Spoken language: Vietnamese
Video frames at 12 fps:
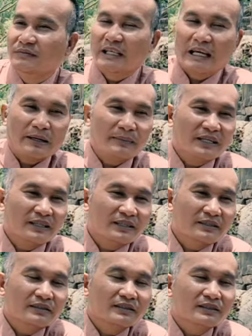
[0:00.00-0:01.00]
nhà mà
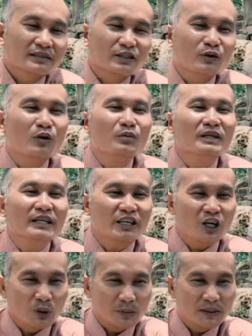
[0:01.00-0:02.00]
có bốn cây
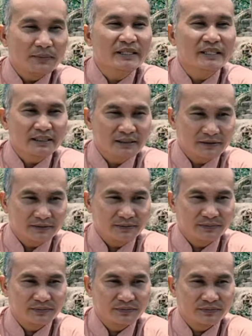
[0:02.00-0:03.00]
cột nó mới vững
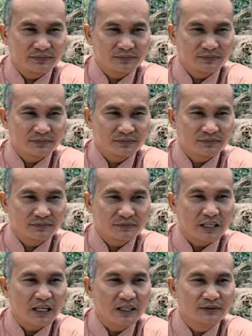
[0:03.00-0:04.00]

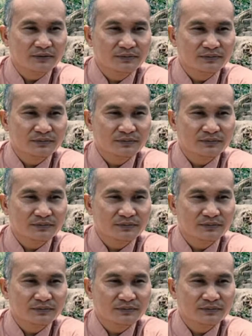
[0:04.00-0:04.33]
thấy không